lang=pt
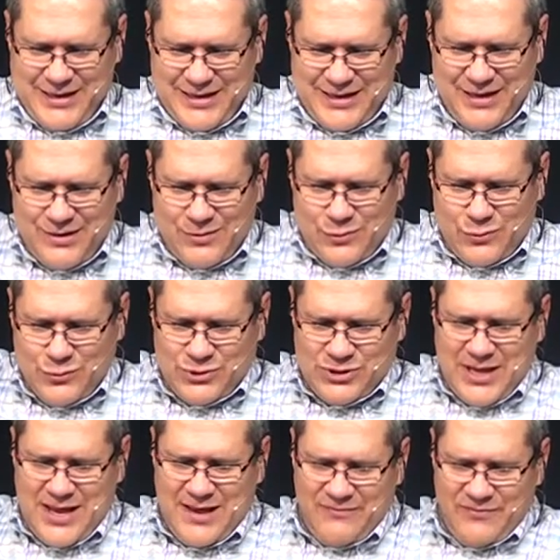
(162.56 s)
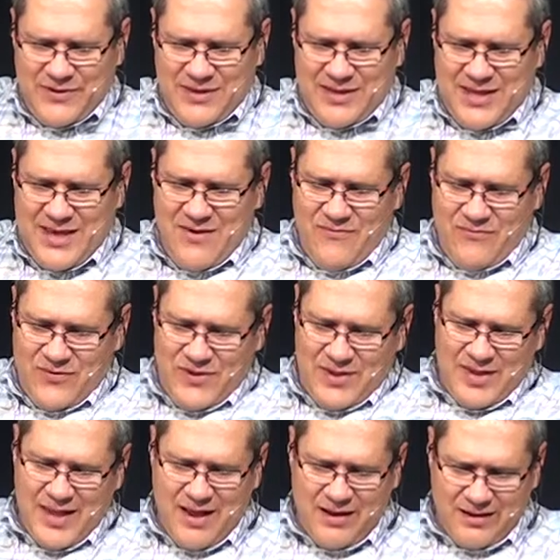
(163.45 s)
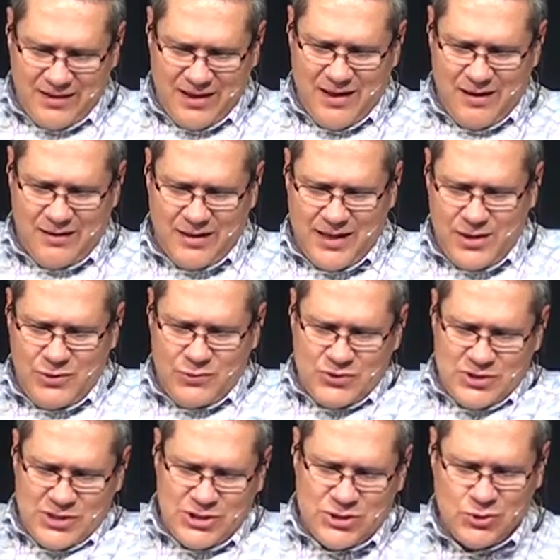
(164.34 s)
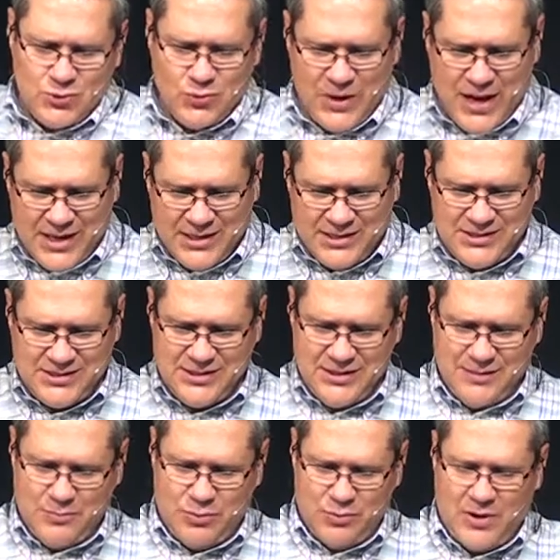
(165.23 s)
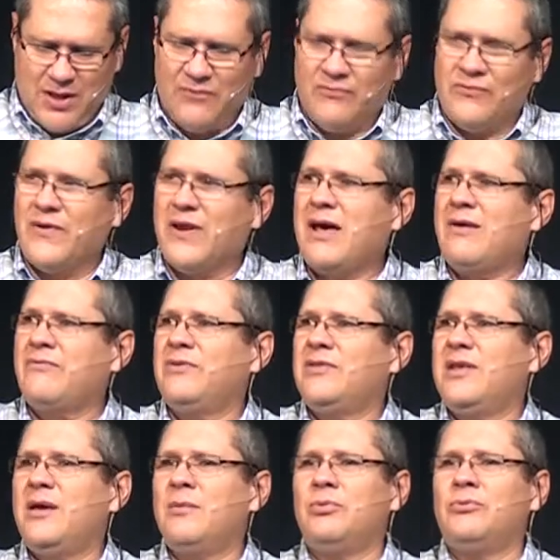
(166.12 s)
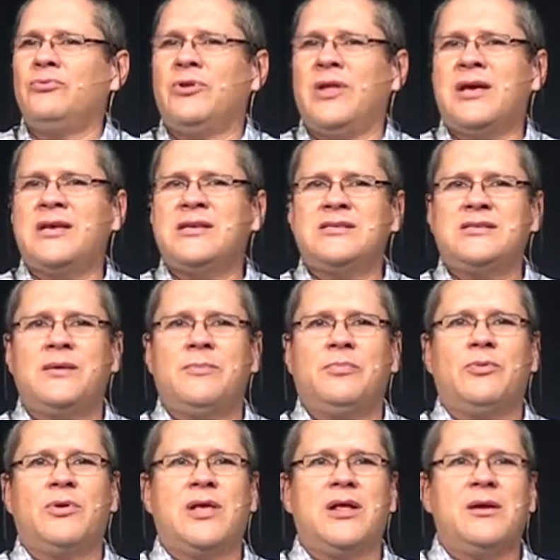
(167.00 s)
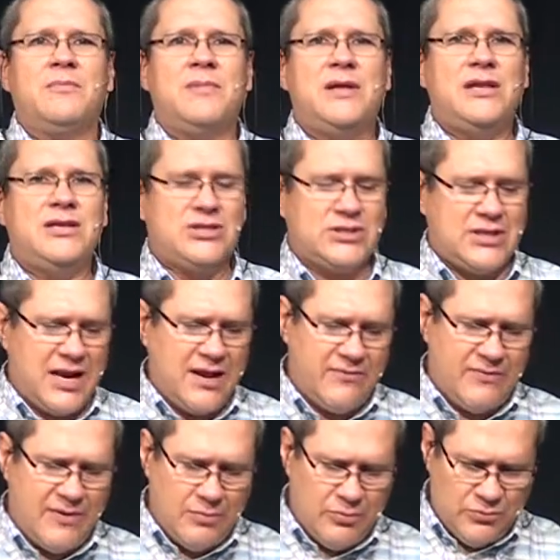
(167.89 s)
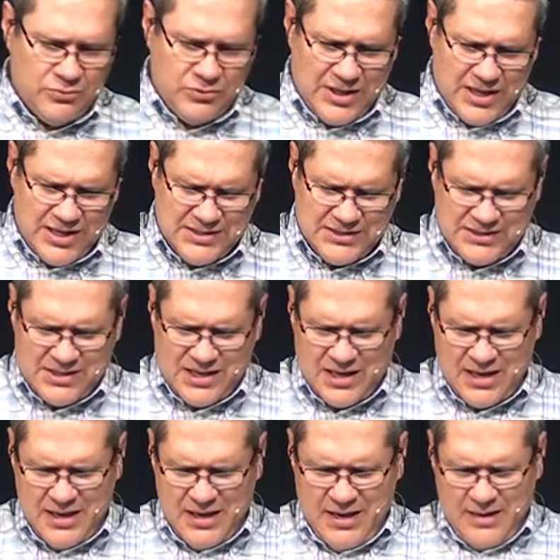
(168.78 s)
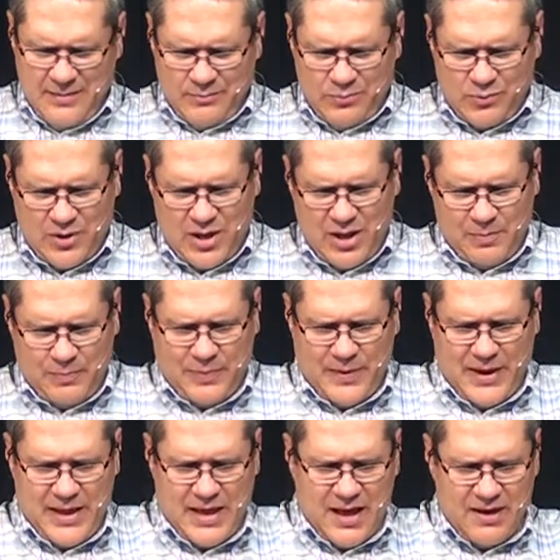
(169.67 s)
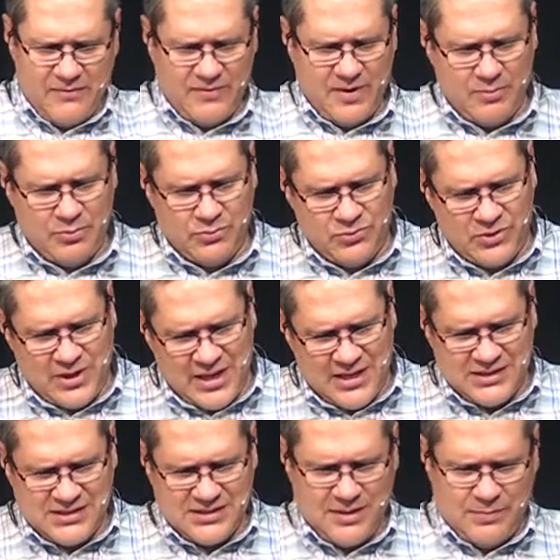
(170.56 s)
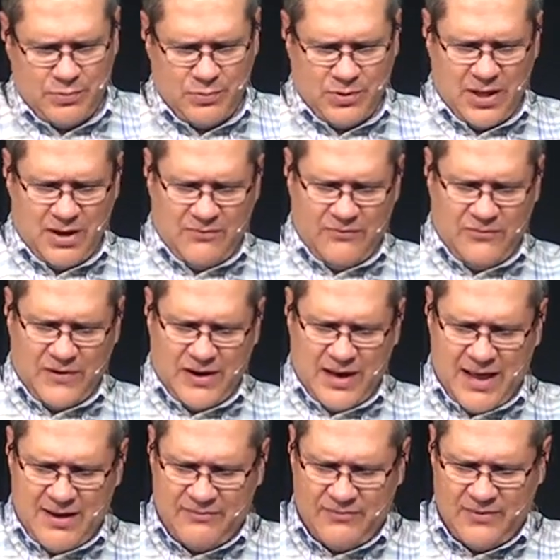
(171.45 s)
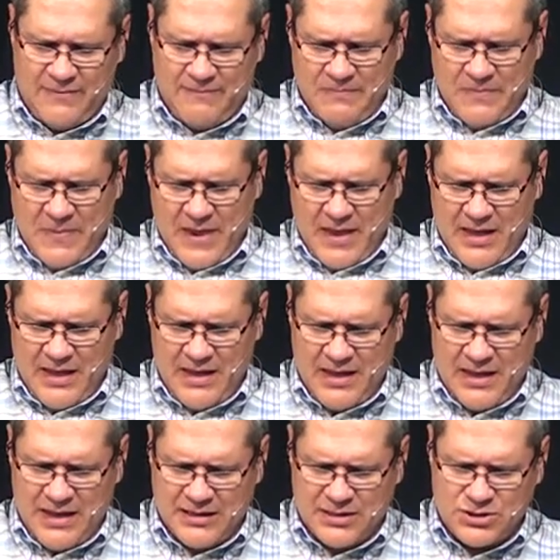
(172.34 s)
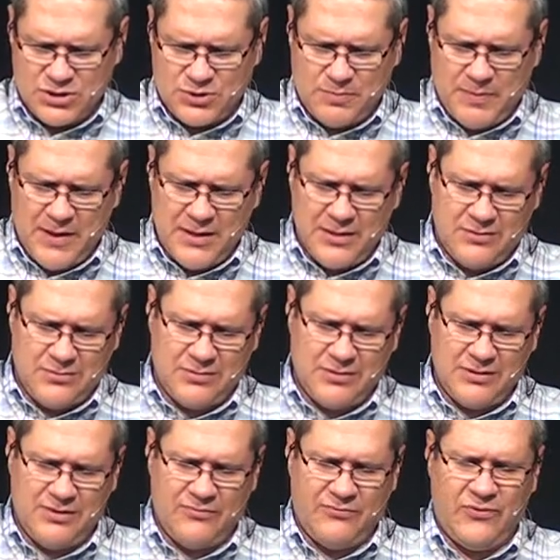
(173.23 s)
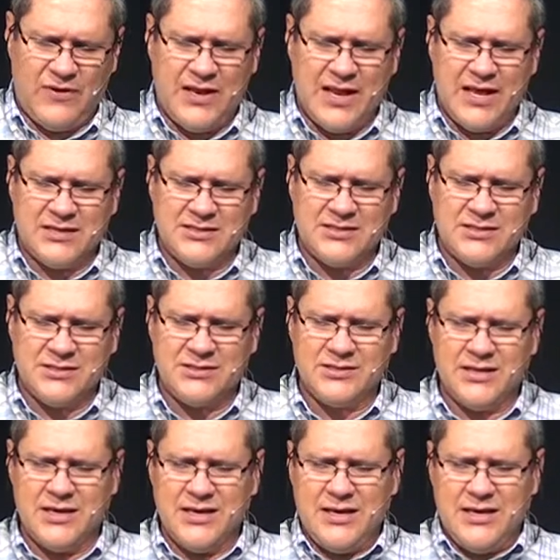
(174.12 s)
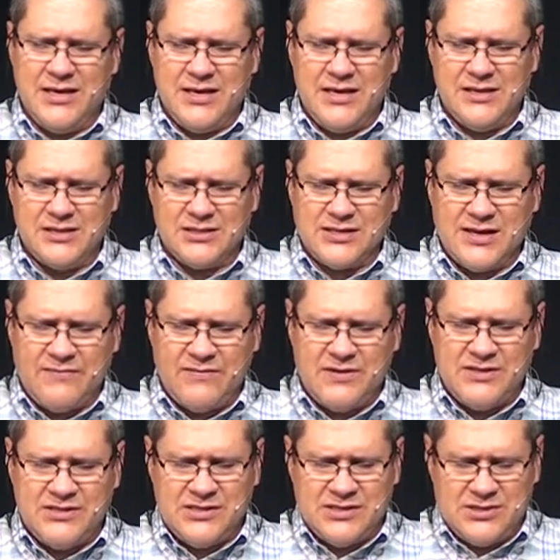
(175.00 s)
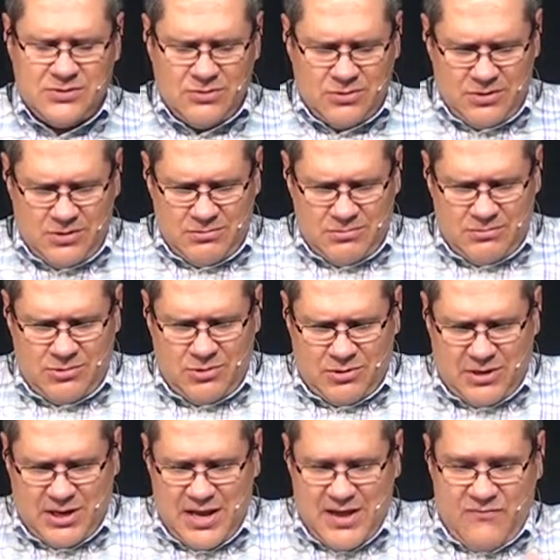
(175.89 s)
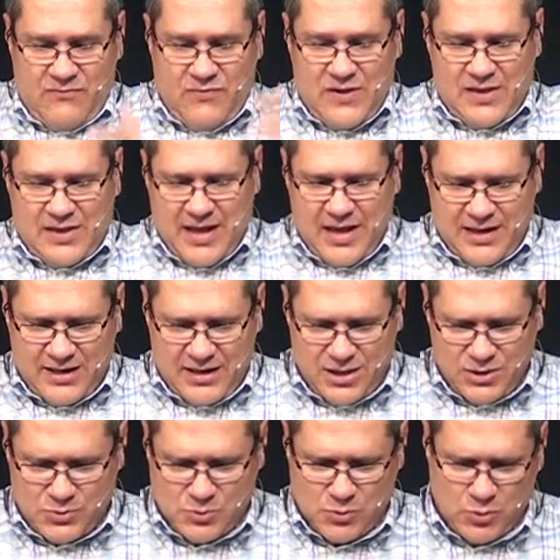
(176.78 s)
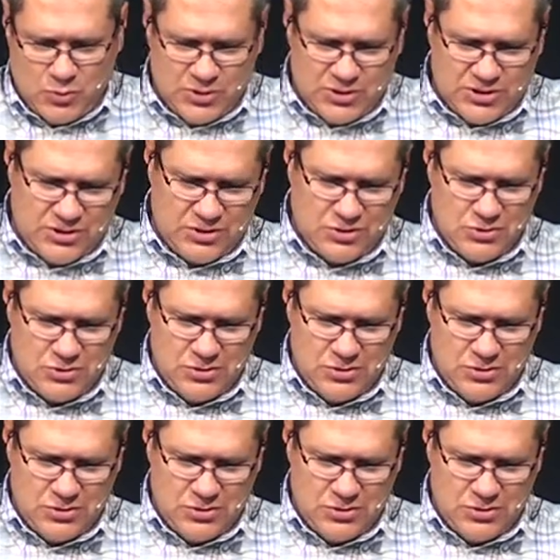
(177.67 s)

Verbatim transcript: que ele gostava de evitar que alguém o censurasse, porque ele falava de abundância, porque ele ministrava abundância, porque ele pregava abundância, porque ele falava a, ah, a respeito de finanças, e ele estava a dizer assim, olha, eu, eu queria evitar que as pessoas